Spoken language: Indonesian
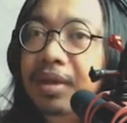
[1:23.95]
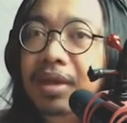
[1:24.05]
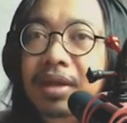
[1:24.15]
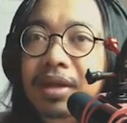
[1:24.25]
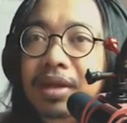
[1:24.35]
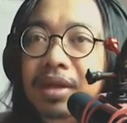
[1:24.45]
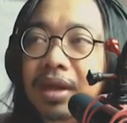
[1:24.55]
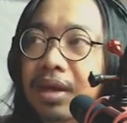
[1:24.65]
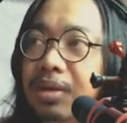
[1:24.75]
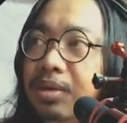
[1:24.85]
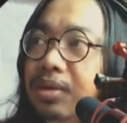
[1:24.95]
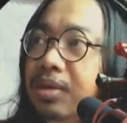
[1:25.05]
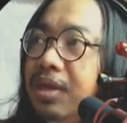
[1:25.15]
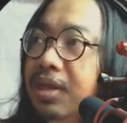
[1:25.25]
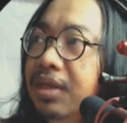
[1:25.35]
Nah,
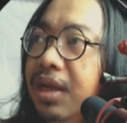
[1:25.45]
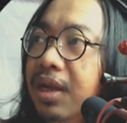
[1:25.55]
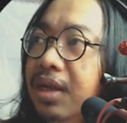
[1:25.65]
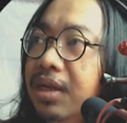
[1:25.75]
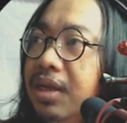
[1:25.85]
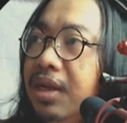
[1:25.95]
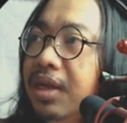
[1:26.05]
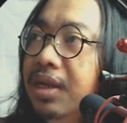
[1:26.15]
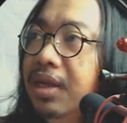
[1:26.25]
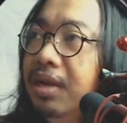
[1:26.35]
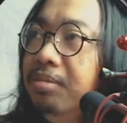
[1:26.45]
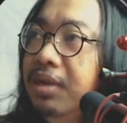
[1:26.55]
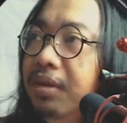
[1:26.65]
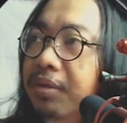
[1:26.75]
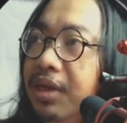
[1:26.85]
lalu kita akan
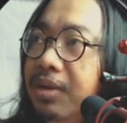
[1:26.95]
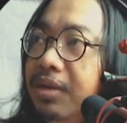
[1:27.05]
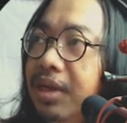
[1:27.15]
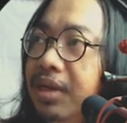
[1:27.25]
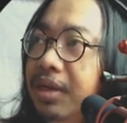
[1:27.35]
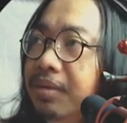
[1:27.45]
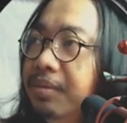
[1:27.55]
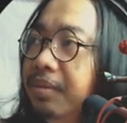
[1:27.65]
ambil videonya ini